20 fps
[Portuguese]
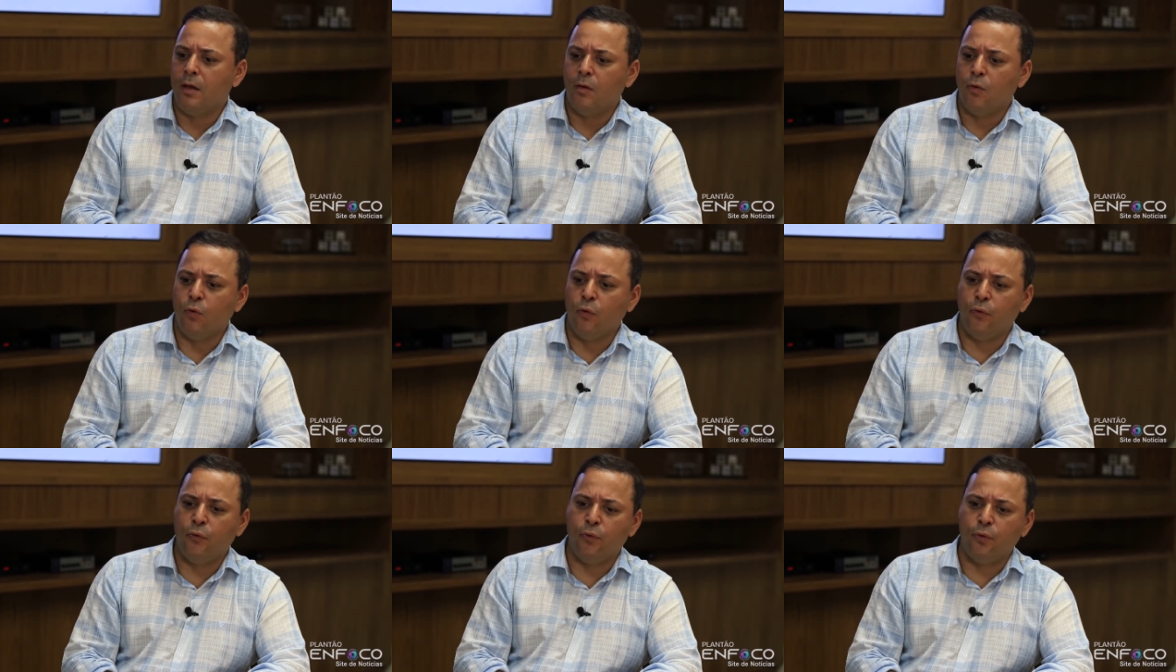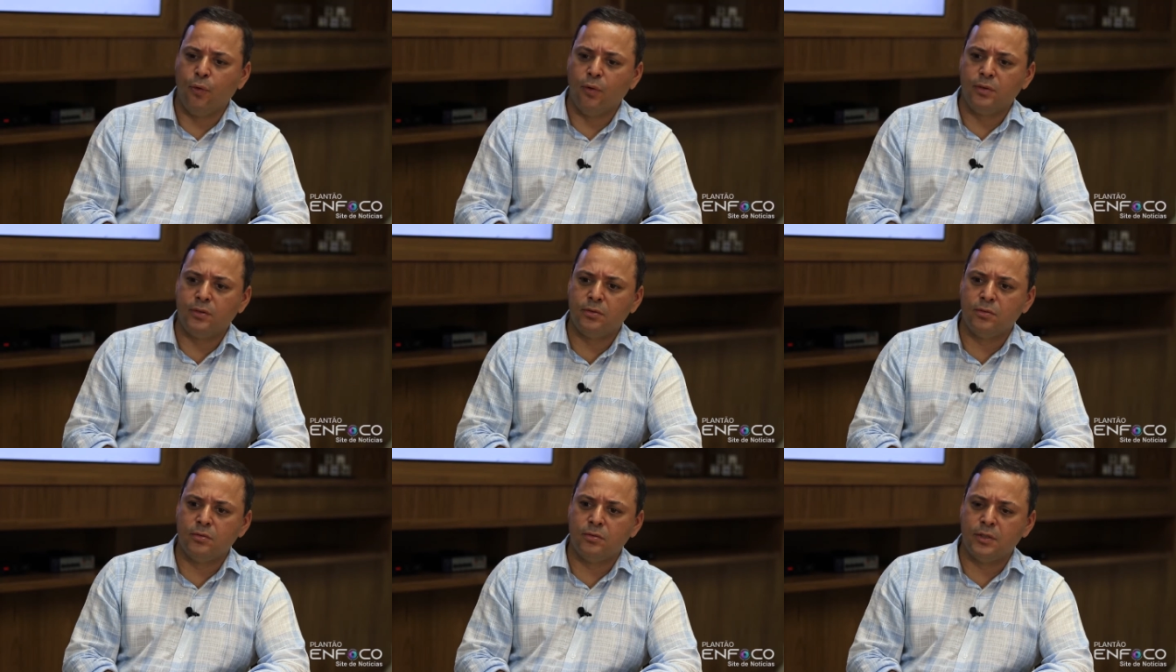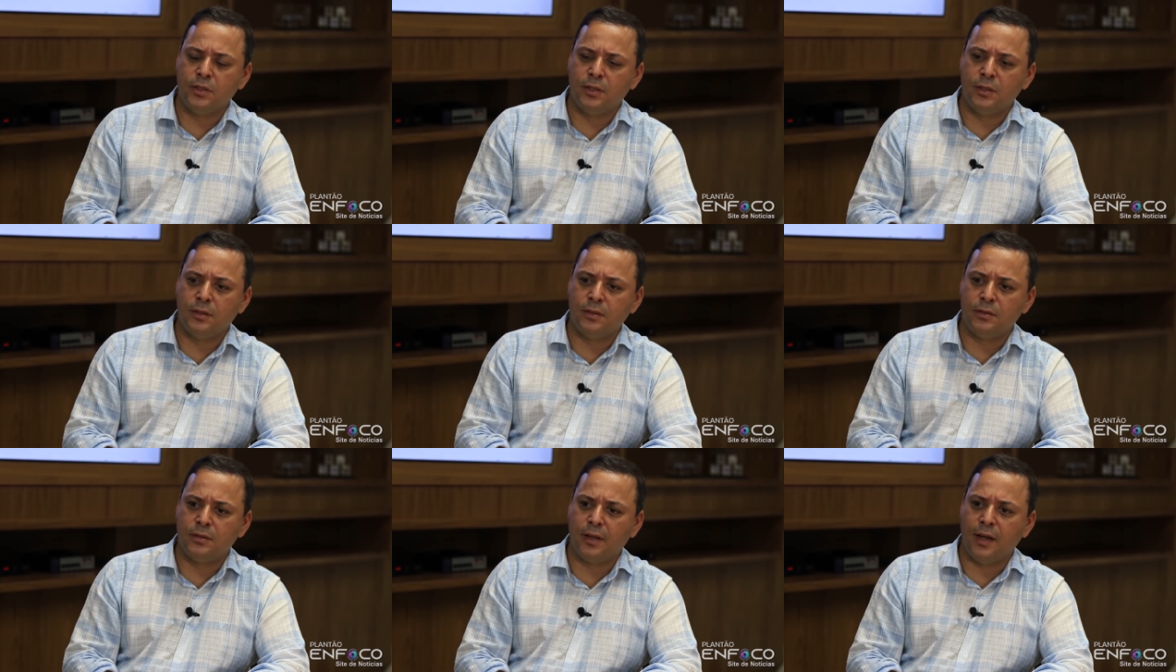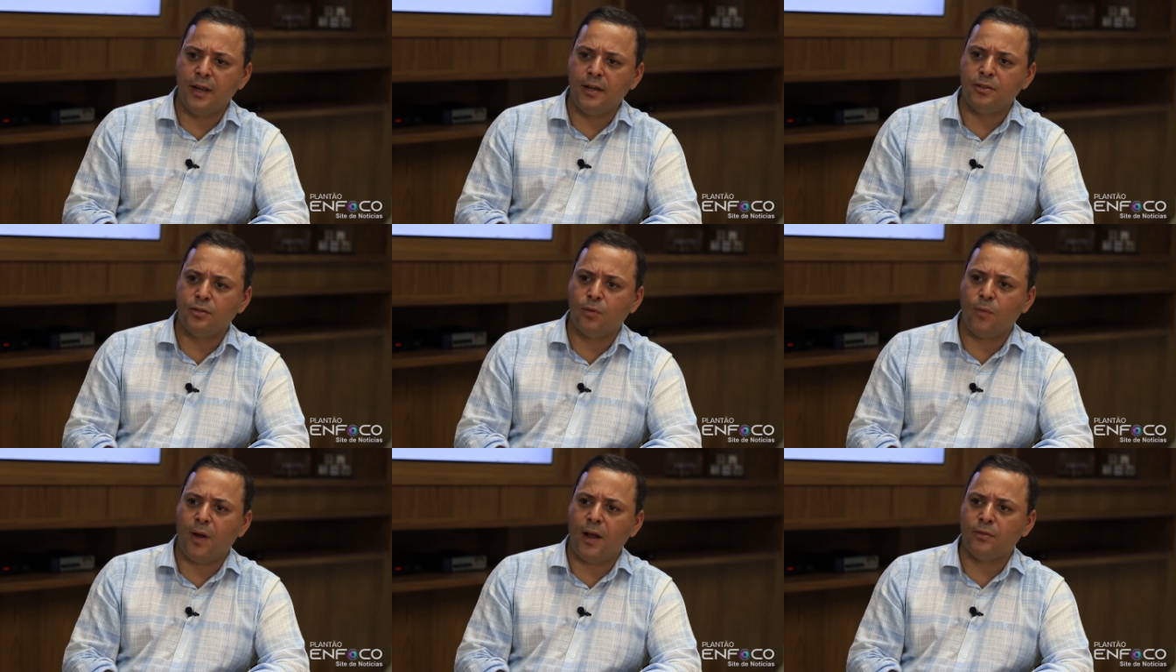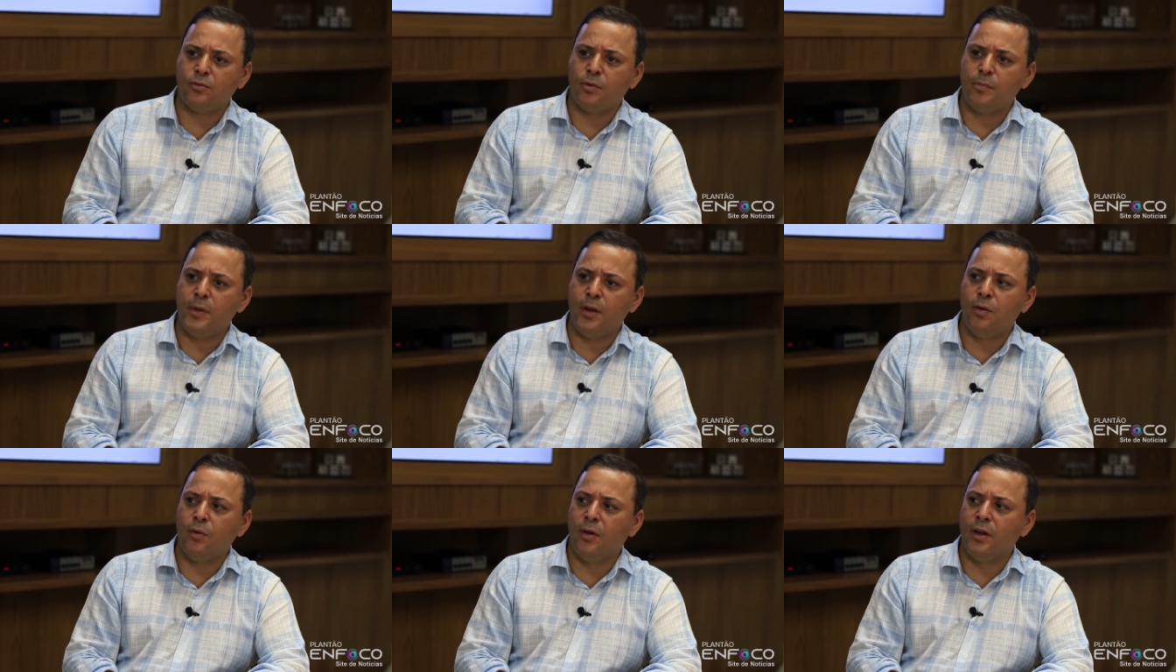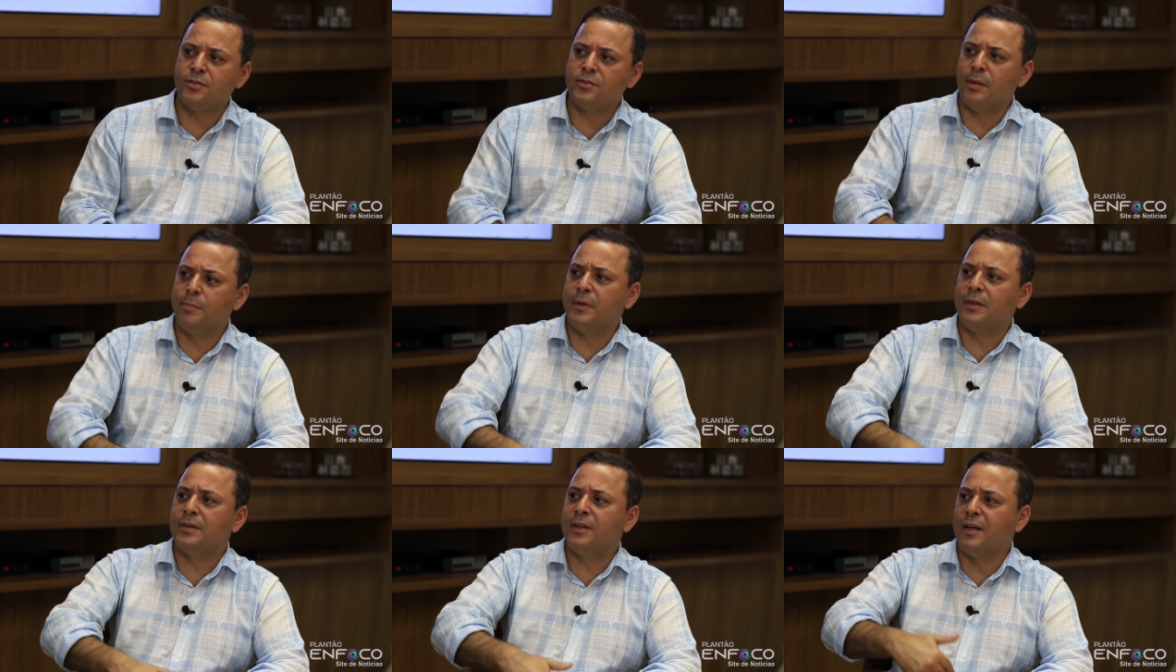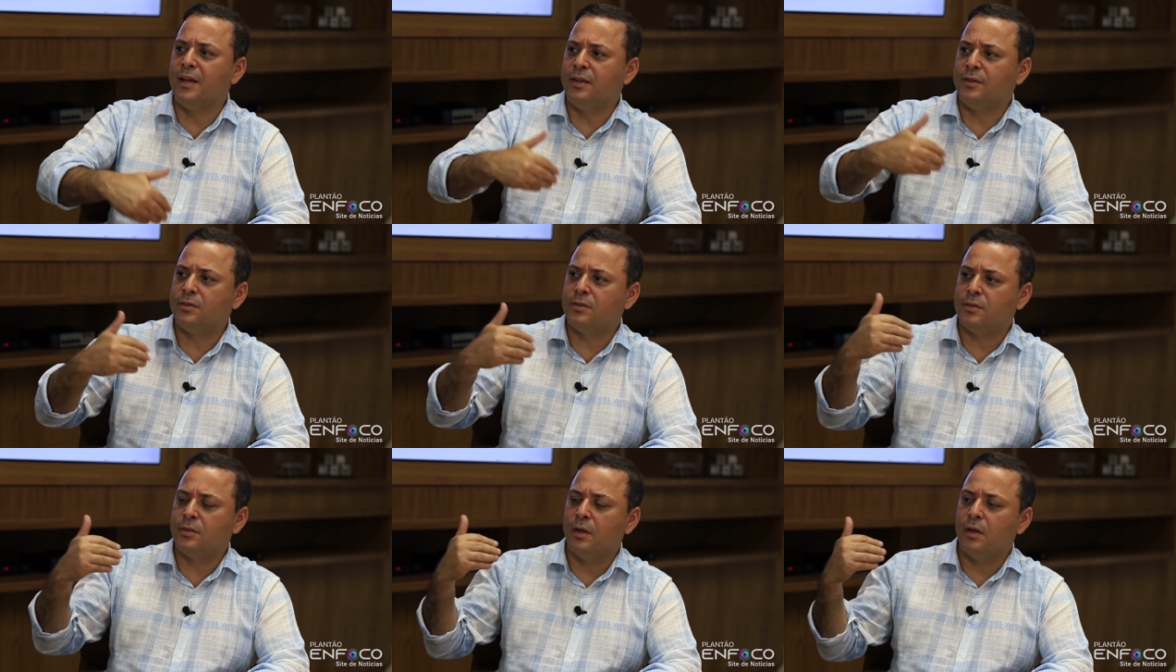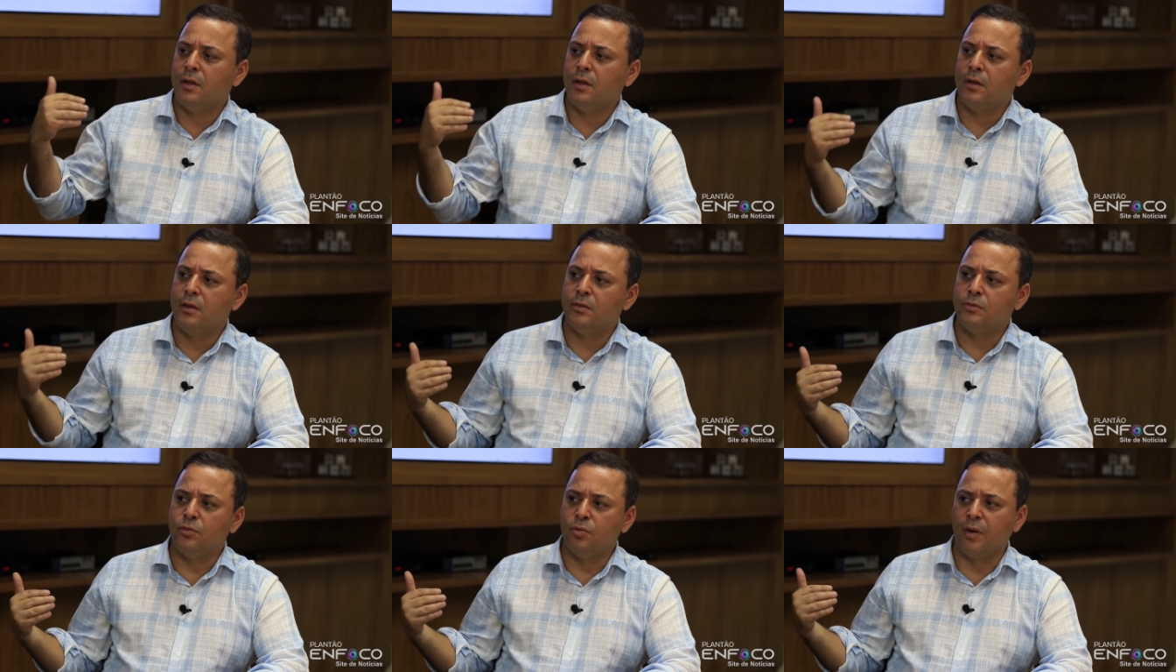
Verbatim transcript: o fluxo de 3, 4 milhões de habitantes Exatamente.